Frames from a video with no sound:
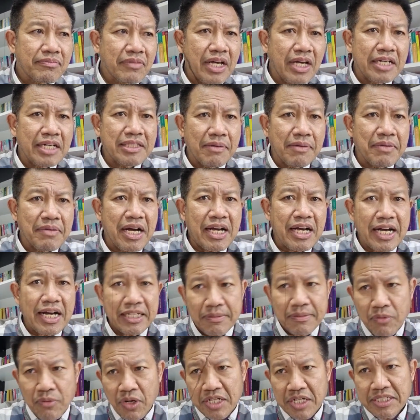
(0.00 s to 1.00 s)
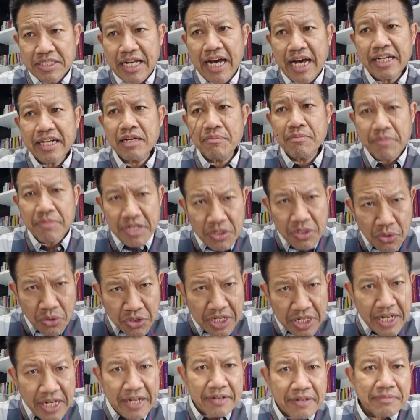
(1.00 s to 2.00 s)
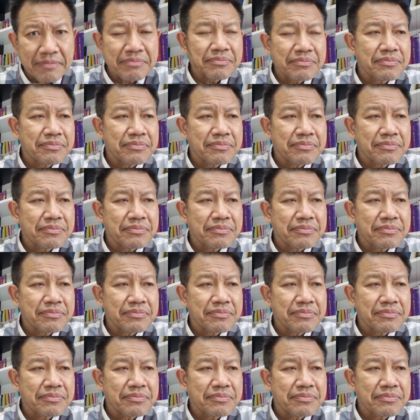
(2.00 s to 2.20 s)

ในสำนักงานตำรวจแห่งชาติมีอยู่จริง